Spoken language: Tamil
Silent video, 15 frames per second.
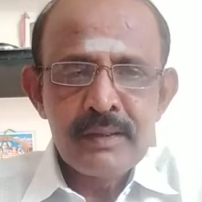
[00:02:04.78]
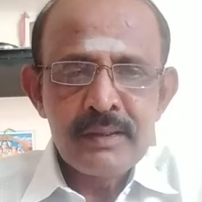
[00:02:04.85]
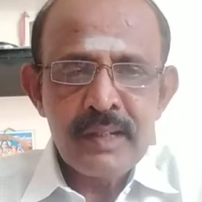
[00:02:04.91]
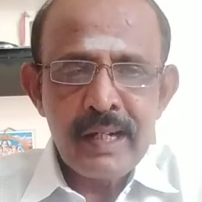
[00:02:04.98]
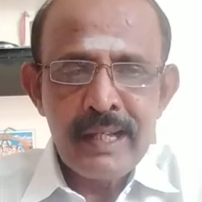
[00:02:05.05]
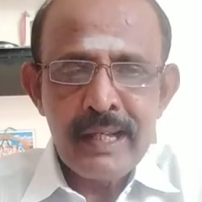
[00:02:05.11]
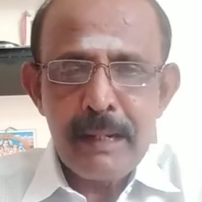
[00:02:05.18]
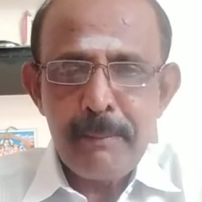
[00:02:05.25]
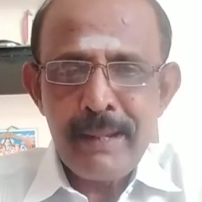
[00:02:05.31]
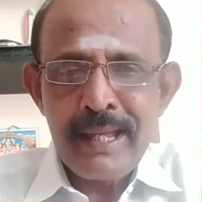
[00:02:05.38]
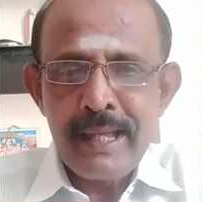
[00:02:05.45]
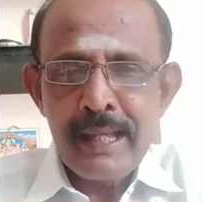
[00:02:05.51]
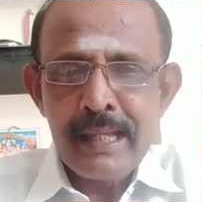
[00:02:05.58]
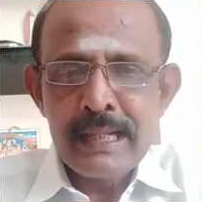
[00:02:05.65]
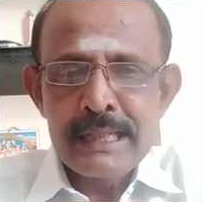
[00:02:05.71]
சனிக்கிழமை
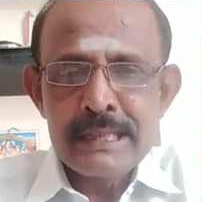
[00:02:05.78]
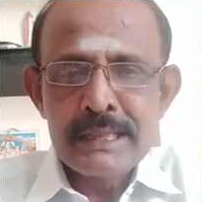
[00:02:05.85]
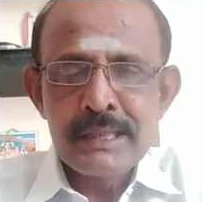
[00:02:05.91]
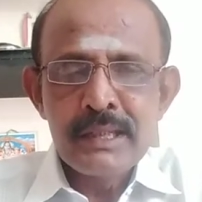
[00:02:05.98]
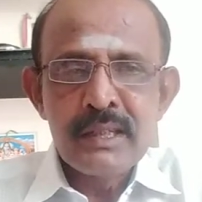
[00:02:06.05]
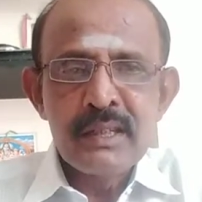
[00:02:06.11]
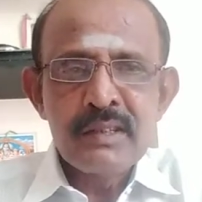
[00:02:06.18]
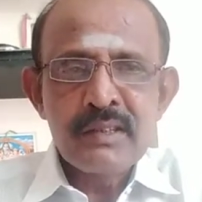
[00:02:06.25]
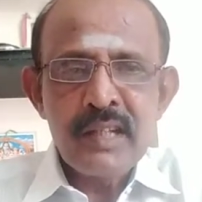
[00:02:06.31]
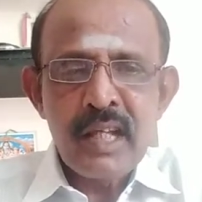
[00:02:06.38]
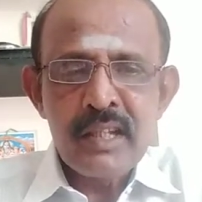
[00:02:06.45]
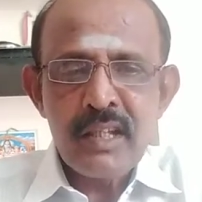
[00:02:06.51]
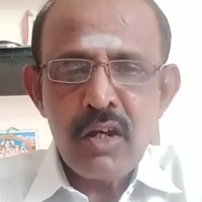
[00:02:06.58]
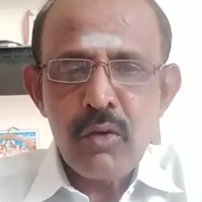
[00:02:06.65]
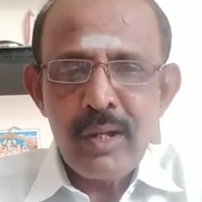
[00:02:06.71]

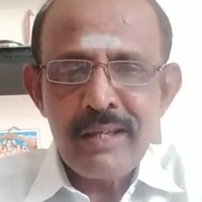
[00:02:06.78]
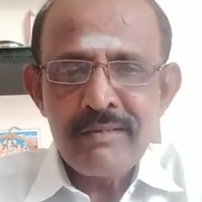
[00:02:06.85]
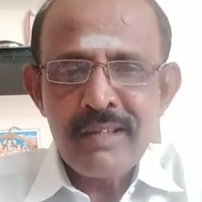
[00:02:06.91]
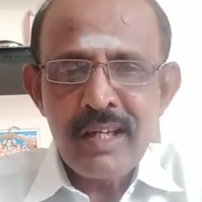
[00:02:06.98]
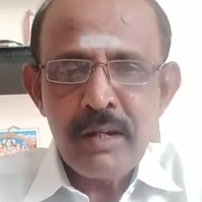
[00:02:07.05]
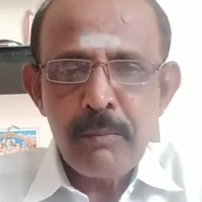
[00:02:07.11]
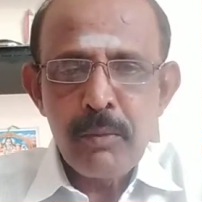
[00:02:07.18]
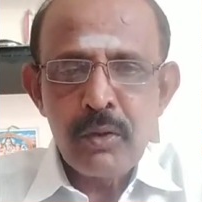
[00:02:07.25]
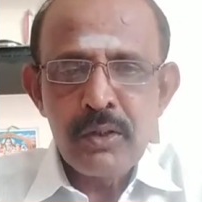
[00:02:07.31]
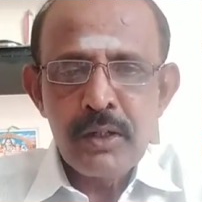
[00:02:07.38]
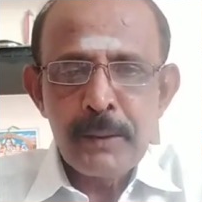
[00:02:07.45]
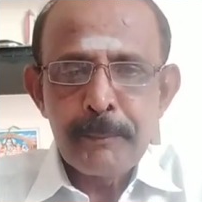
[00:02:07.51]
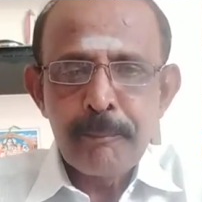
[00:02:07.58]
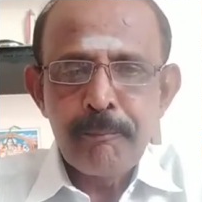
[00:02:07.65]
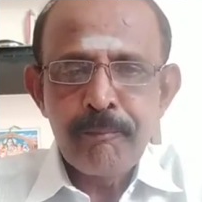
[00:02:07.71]
சந்திரனுடைய சேரும்போது
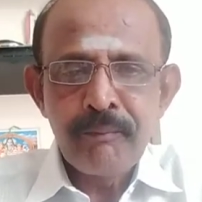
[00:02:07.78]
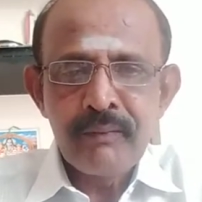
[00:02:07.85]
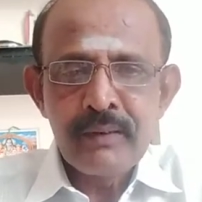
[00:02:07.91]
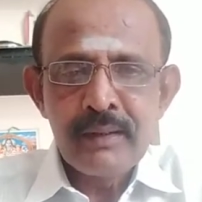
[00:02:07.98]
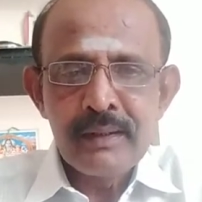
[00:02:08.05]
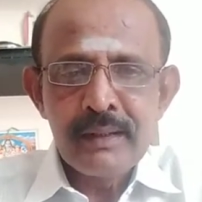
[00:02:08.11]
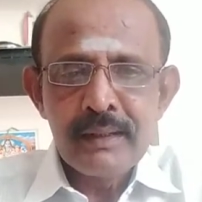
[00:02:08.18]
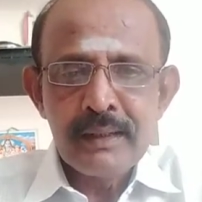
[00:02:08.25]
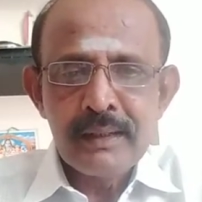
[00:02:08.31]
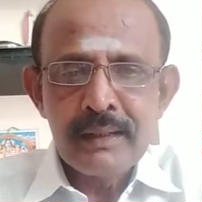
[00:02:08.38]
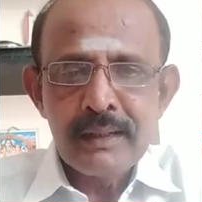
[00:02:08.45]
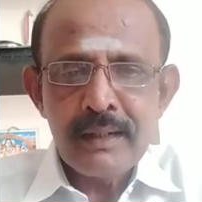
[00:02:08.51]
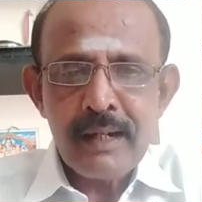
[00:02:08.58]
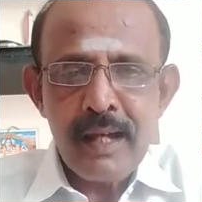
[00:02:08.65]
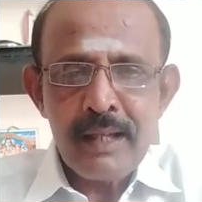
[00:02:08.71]

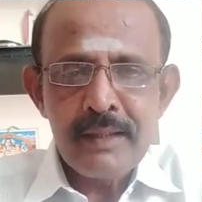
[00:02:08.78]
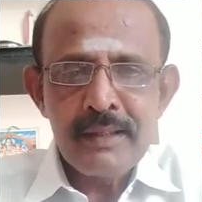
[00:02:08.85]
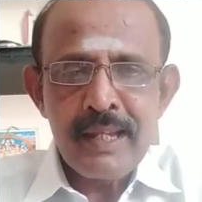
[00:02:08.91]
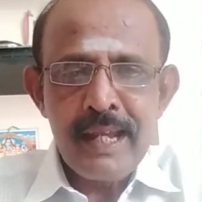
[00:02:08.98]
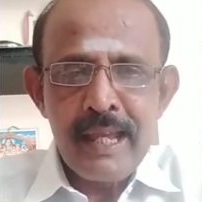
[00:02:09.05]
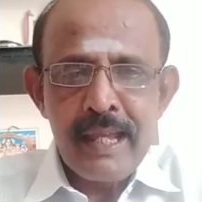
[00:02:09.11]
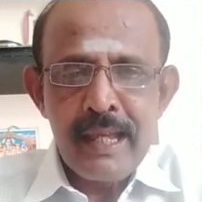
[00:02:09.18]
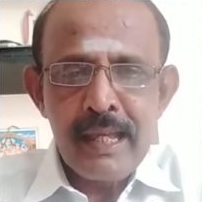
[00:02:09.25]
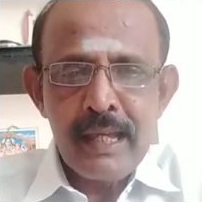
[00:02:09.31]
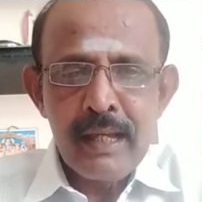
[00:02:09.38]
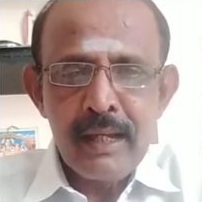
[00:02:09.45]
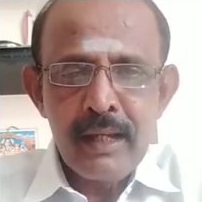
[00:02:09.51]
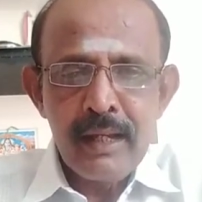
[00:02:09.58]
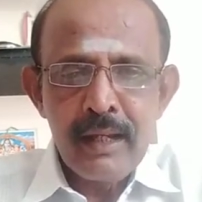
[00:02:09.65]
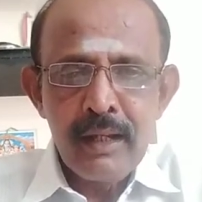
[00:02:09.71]
ராத்திரி
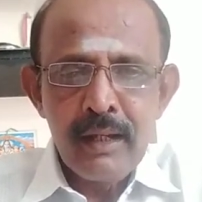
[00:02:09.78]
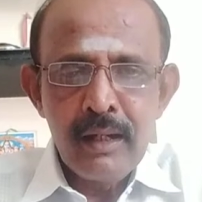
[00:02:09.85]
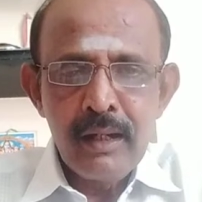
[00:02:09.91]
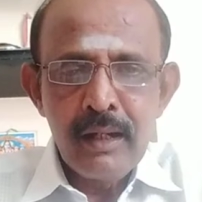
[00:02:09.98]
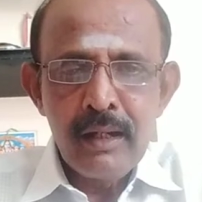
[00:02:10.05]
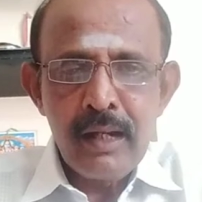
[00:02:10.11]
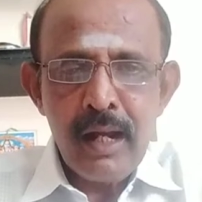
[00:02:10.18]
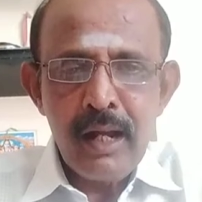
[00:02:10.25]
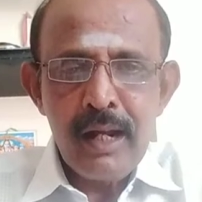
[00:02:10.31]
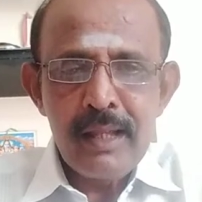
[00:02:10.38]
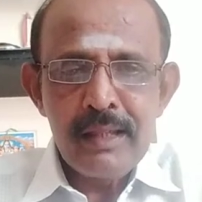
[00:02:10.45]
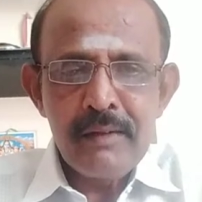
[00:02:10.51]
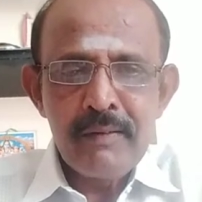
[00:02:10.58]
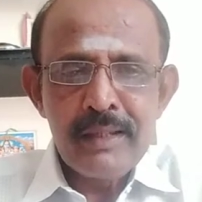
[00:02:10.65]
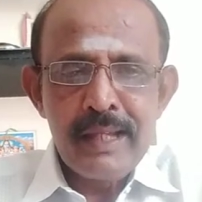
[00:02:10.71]

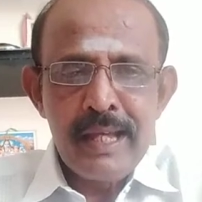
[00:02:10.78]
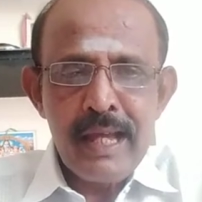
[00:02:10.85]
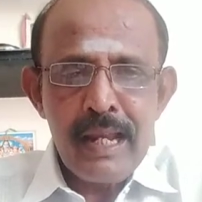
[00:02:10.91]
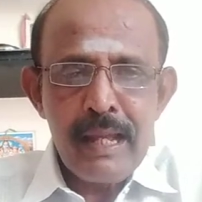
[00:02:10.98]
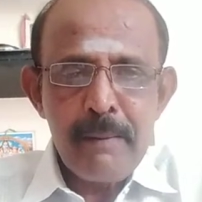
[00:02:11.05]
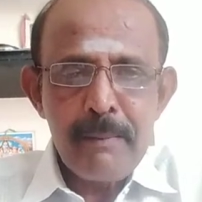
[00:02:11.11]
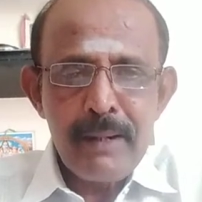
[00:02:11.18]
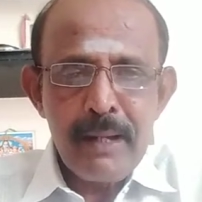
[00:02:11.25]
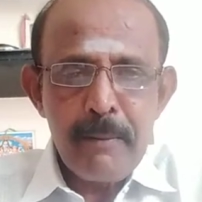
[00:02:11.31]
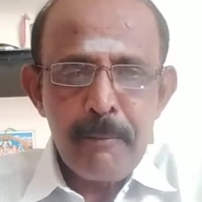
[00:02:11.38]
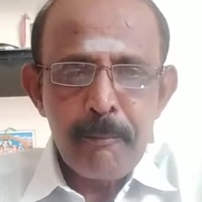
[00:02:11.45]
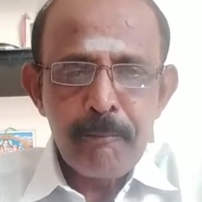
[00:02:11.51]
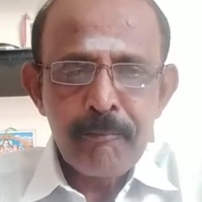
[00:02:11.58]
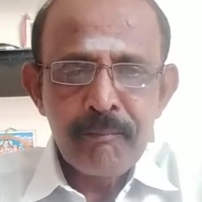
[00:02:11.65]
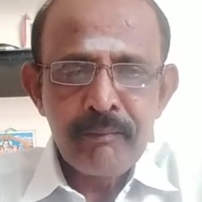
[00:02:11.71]
லக்னத்துக்கு வந்து ஏழாம் இடம்
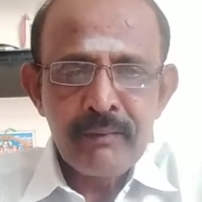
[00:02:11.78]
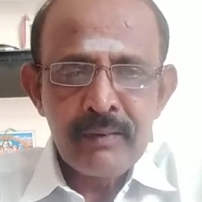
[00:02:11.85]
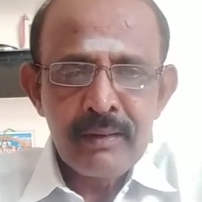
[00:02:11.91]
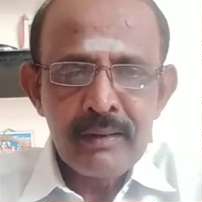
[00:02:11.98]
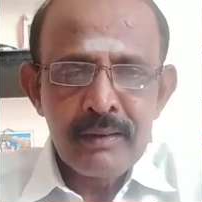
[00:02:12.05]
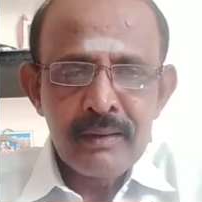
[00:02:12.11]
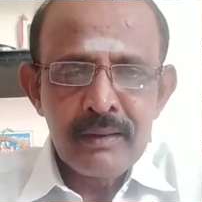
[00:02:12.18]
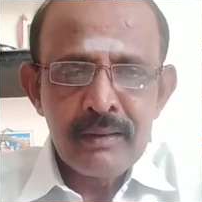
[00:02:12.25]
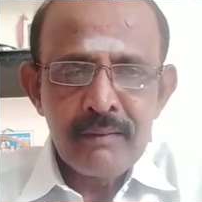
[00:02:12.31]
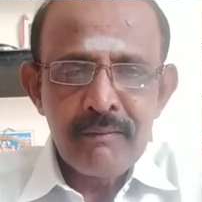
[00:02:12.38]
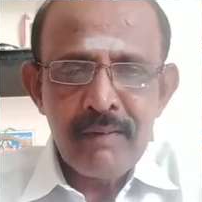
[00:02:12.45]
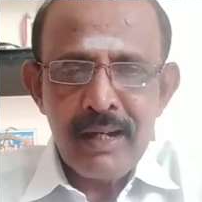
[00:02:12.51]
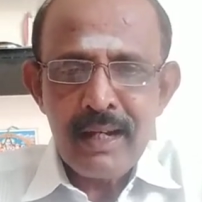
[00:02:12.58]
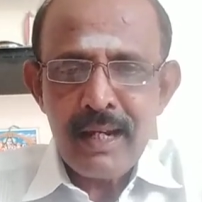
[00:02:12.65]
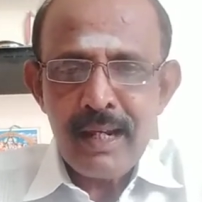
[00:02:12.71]

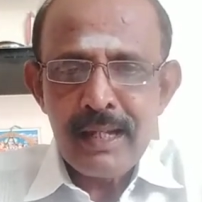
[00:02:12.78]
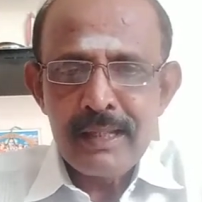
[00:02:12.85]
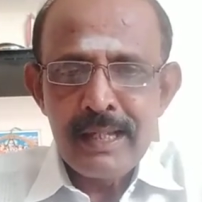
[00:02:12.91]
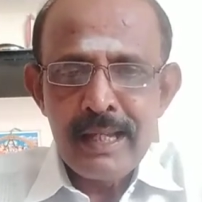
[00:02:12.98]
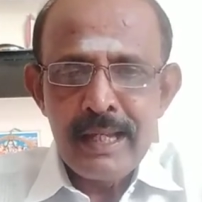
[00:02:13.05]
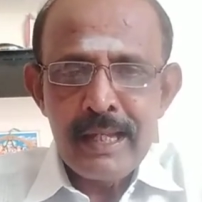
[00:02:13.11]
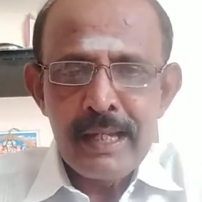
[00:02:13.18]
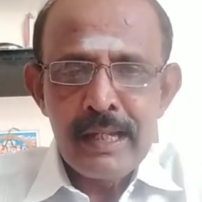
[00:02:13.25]
வக்ரகதி